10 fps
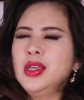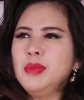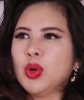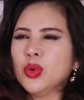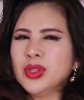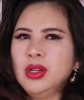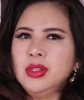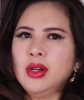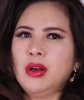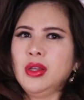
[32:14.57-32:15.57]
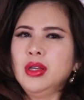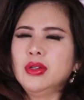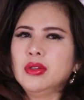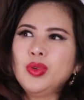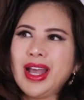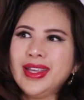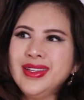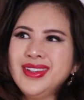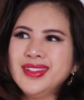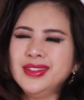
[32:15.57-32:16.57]
khi mà cô tới rồi cô
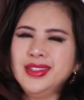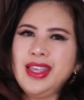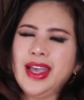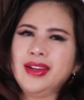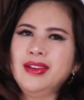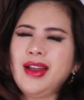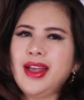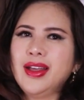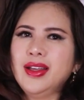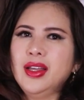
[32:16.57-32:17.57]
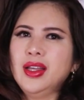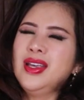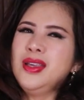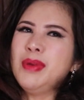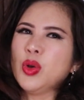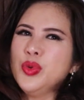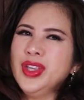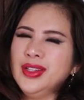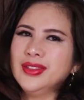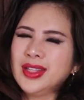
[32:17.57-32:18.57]
đẩy cái cửa nhà đó ra khi mà
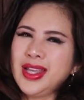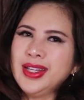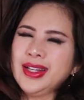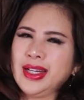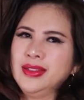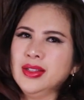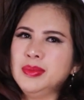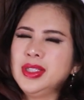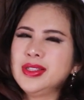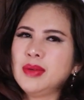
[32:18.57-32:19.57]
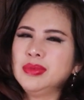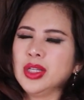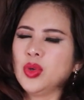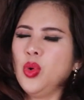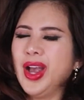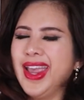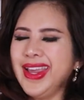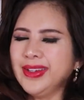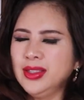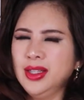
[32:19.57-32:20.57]
cô nhìn thấy cái cảnh tượng bên trong thì cô
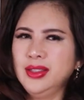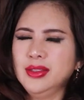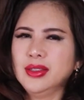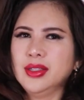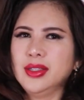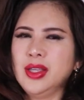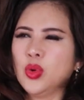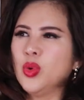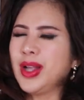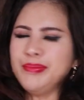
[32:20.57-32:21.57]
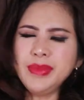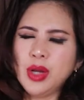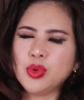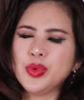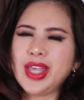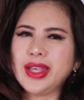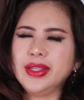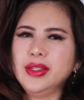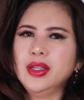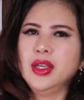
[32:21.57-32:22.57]
hét lên và cô cắm đầu cô
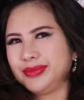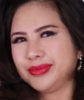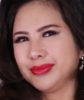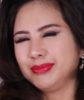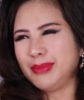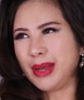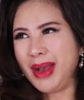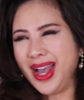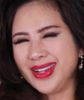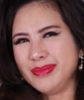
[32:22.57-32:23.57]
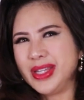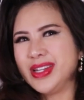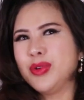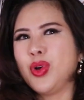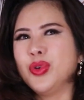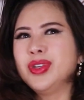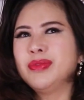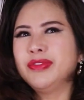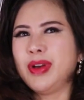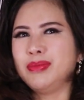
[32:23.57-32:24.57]
chạy bà ba bị treo cổ trong
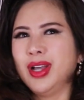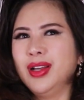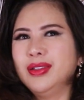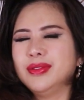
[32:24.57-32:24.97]
cái phòng đó